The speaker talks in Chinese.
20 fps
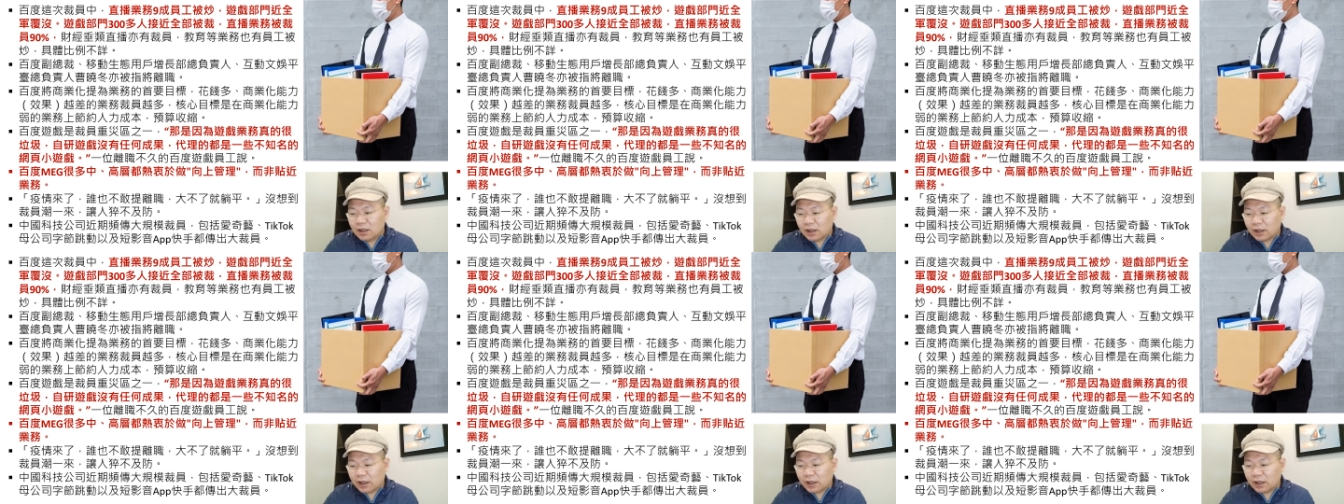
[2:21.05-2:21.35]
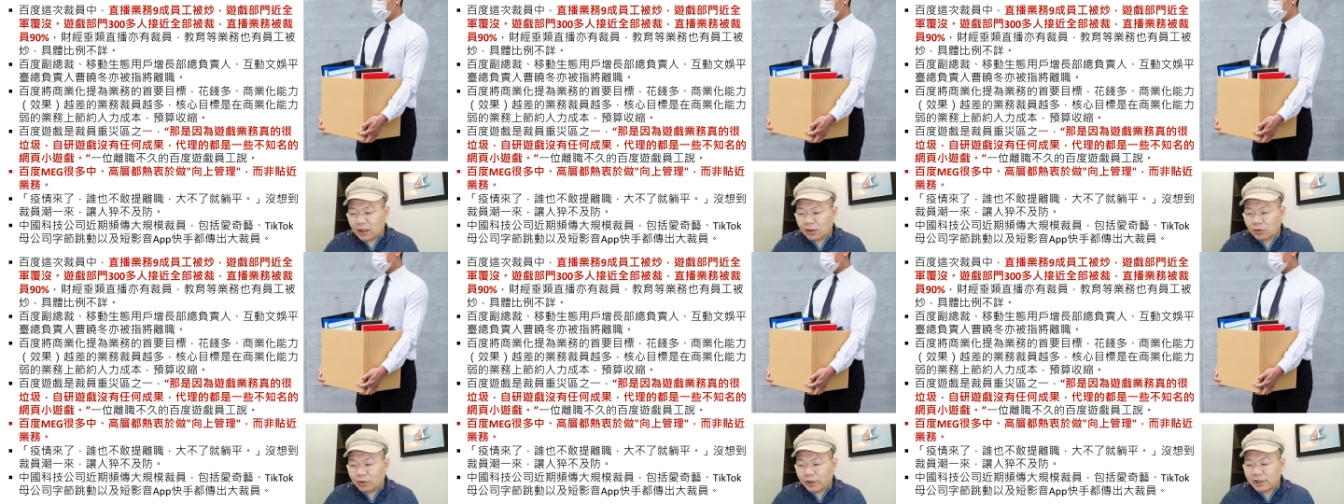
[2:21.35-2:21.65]

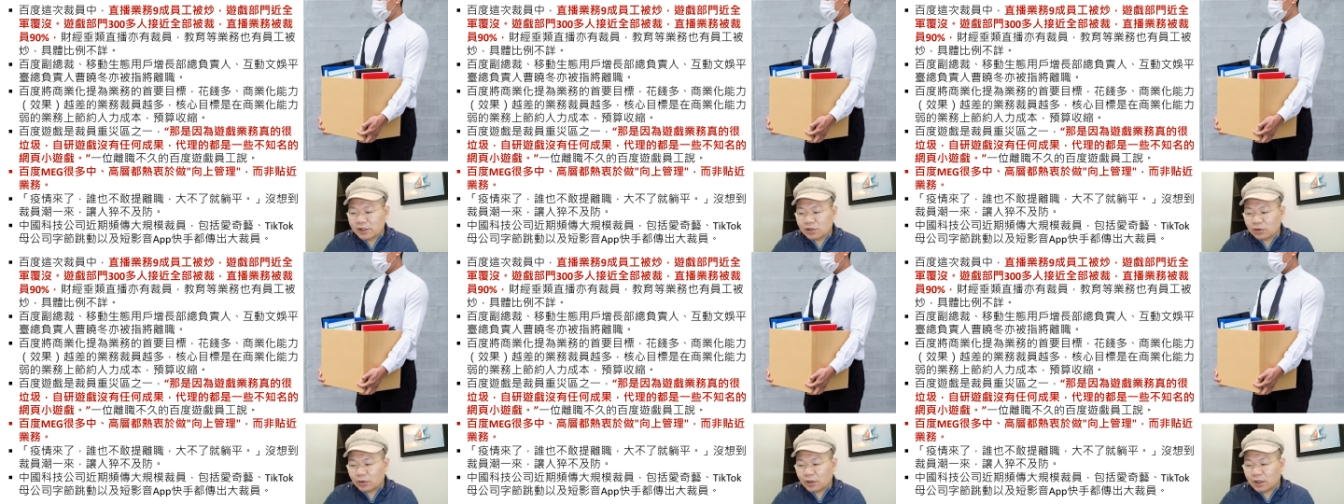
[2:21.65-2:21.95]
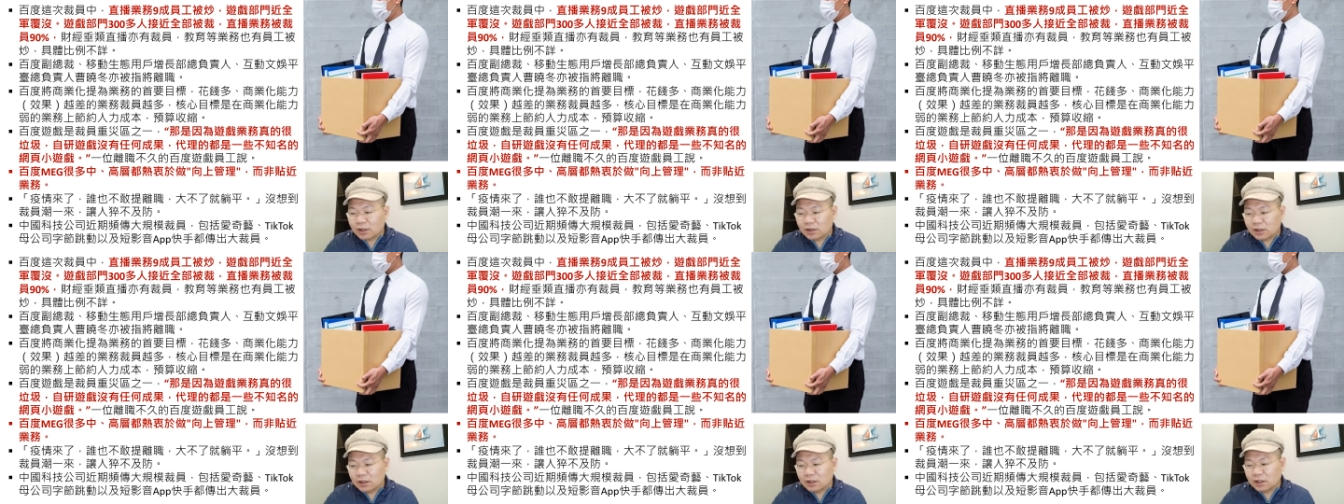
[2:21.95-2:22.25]
哎、快手
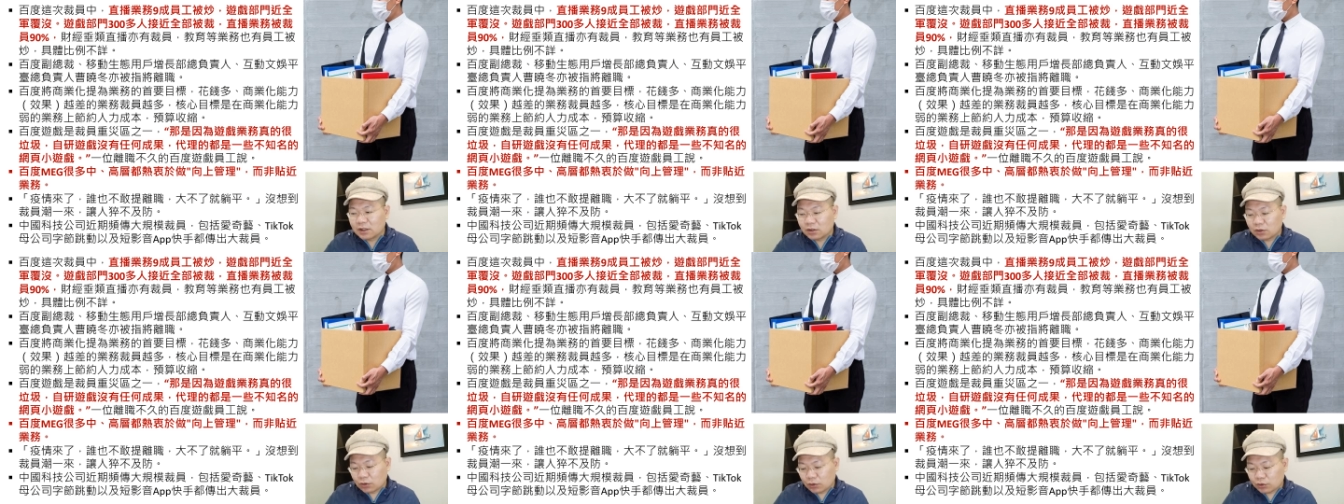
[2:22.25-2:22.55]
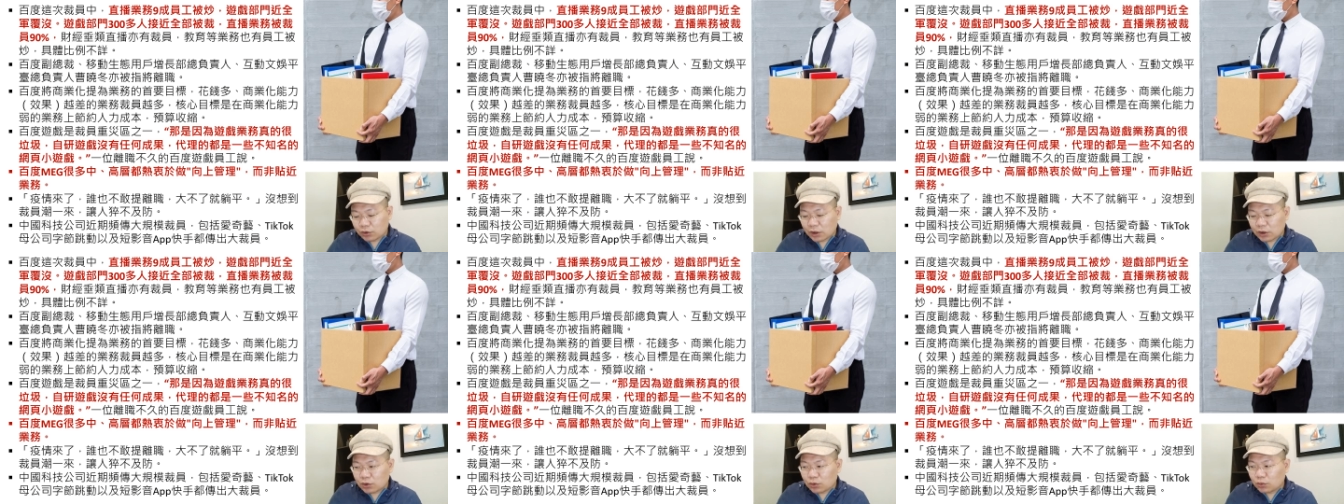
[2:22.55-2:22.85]
啊等等都
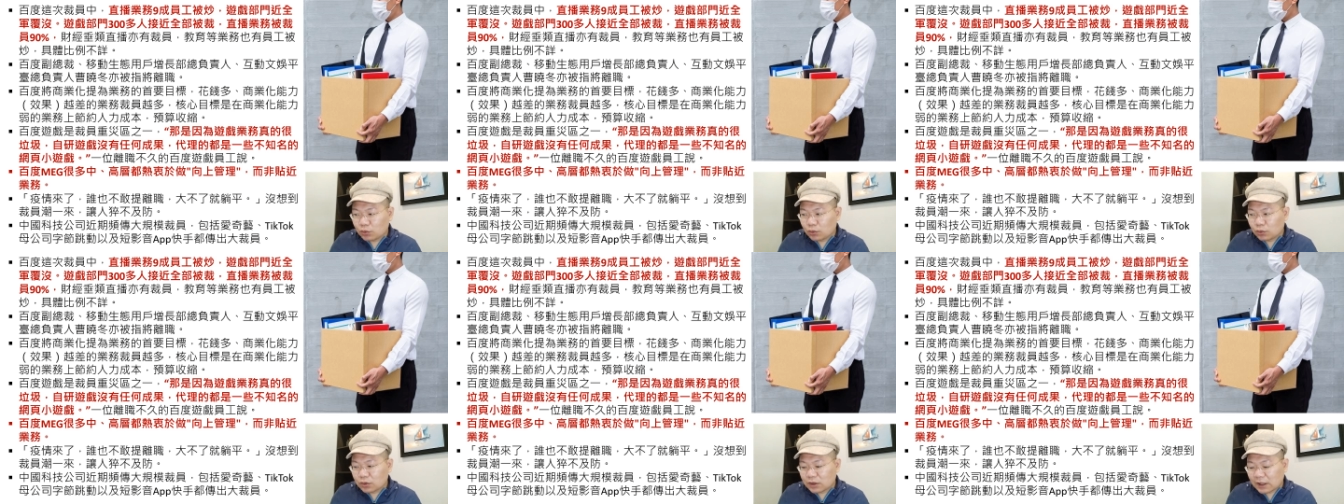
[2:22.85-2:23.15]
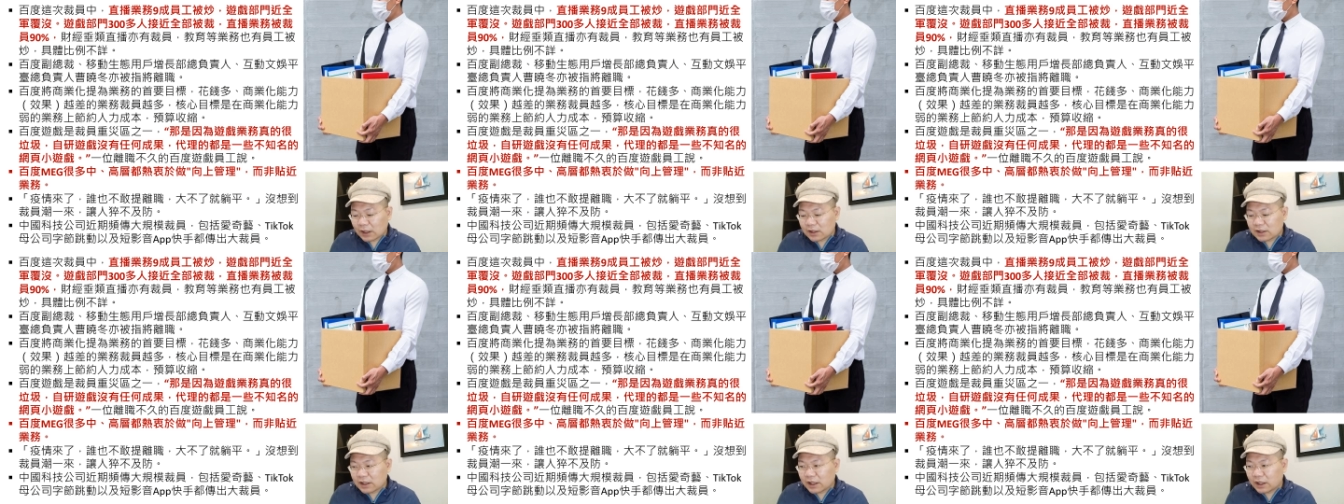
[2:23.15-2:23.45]
传出
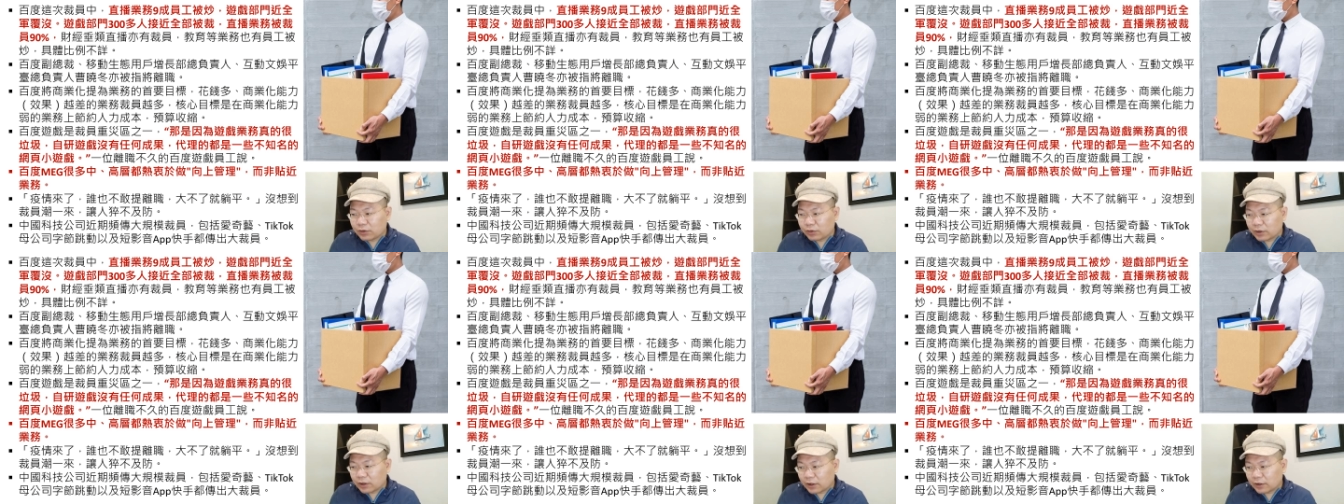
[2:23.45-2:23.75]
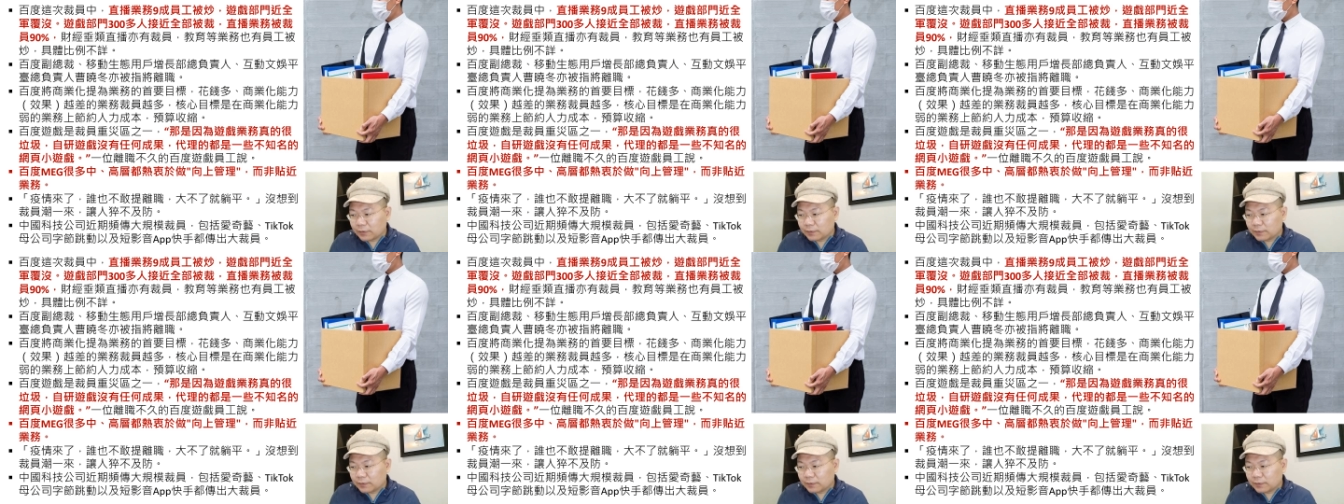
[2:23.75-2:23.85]
大裁员